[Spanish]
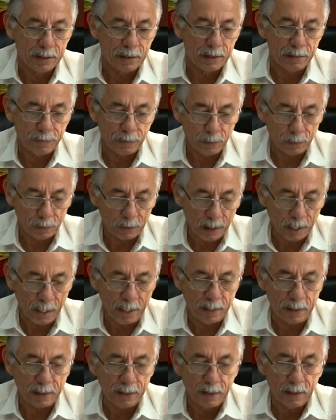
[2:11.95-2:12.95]

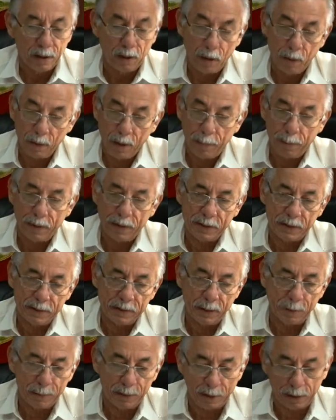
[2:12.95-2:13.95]
disfrutar, obviamente
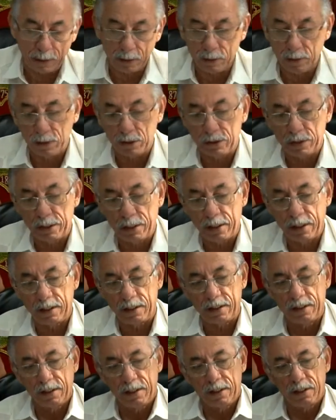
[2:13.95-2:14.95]
también reconocer